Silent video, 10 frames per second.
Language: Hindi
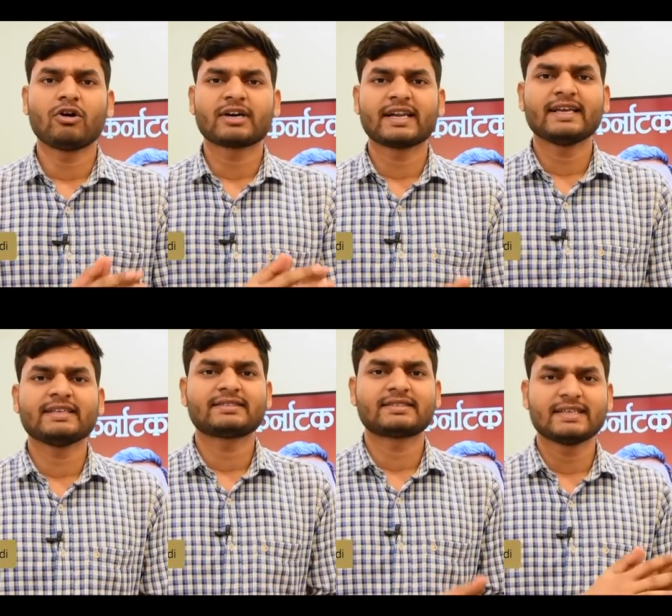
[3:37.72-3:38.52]

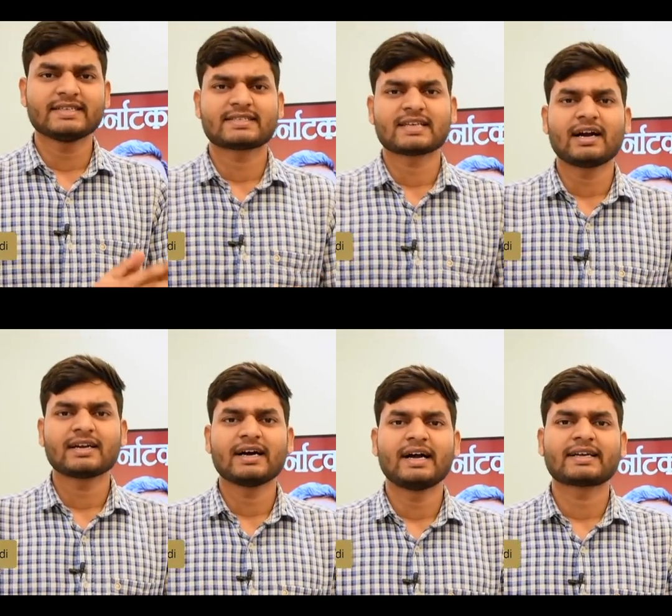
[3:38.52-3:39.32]
कांग्रेस से
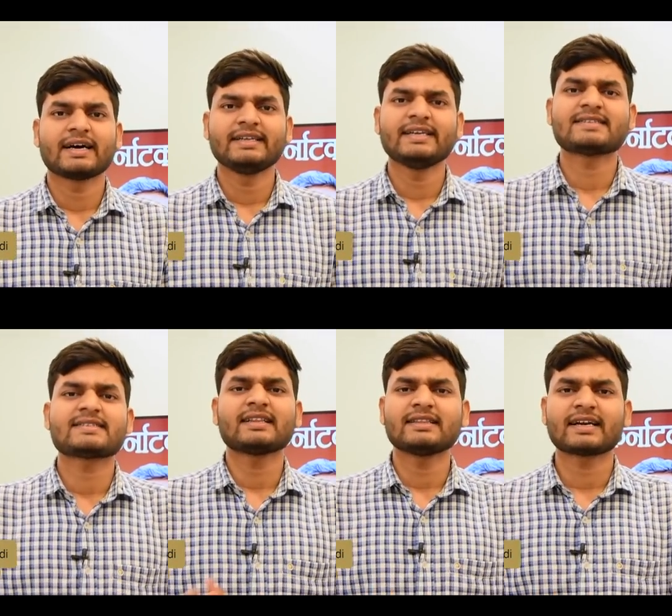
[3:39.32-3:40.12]
साठ गांठ कर ली है
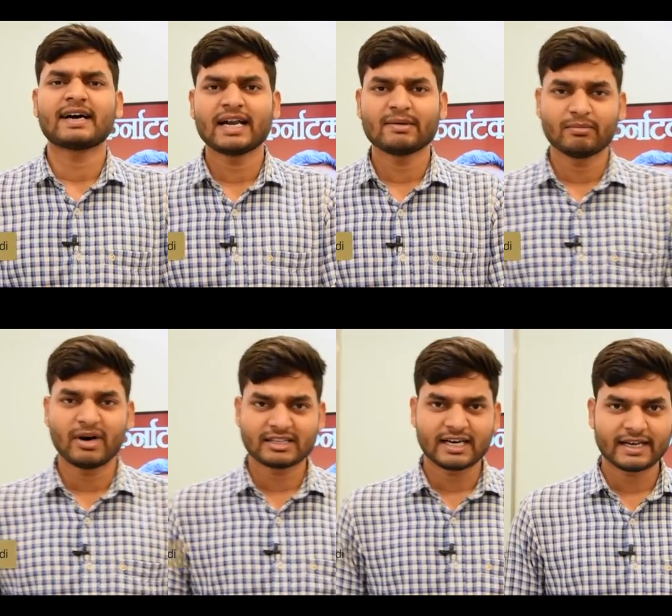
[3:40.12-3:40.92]
ऐसा अंदर खाने में
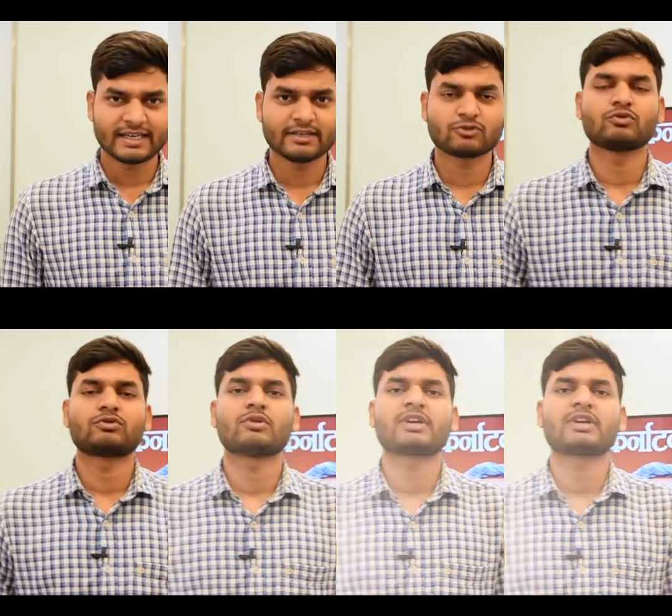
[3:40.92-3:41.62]
बात आ रही है सूत्रों